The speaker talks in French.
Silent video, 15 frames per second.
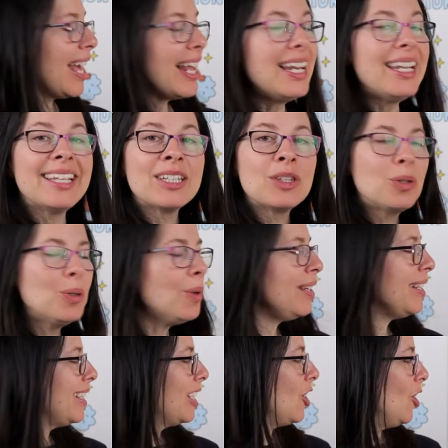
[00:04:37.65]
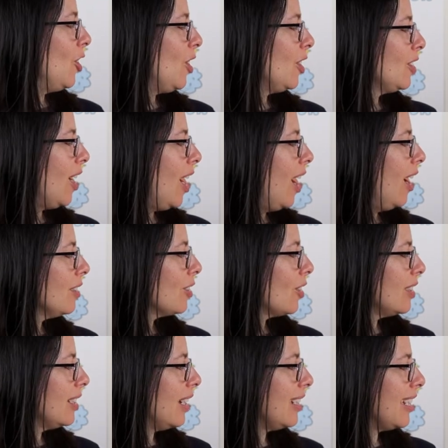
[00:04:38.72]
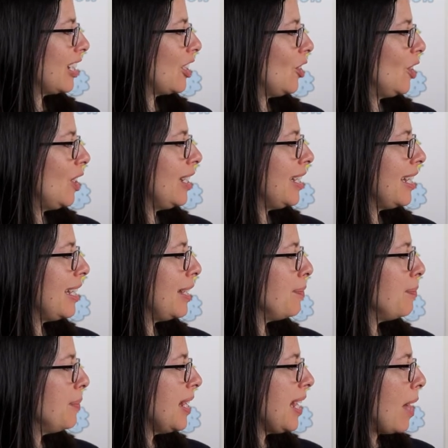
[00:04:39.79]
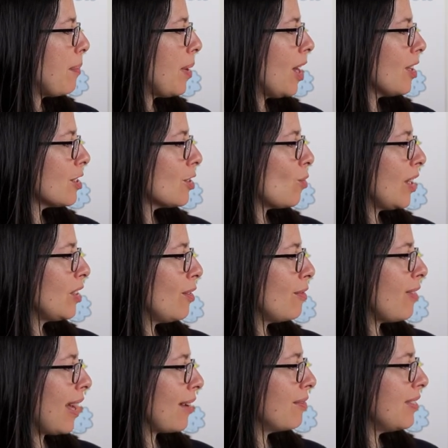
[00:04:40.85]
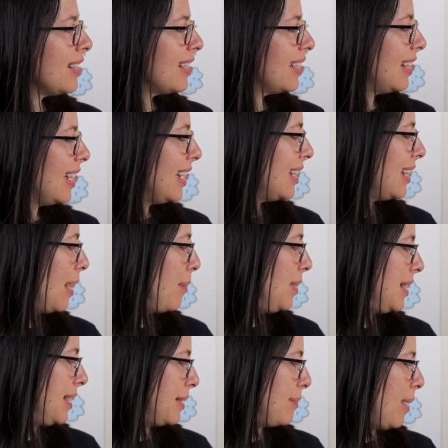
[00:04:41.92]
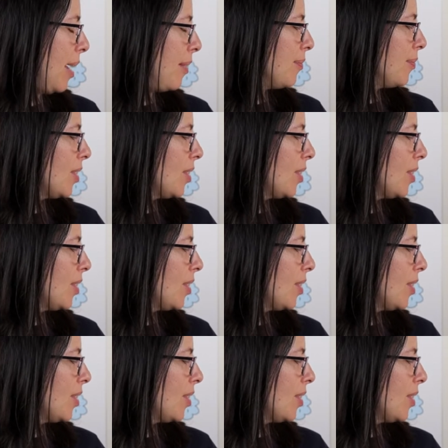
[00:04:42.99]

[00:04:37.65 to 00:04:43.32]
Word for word: Les deux licornes entrent dans l'école et Mia prend soin de faire visiter l'établissement.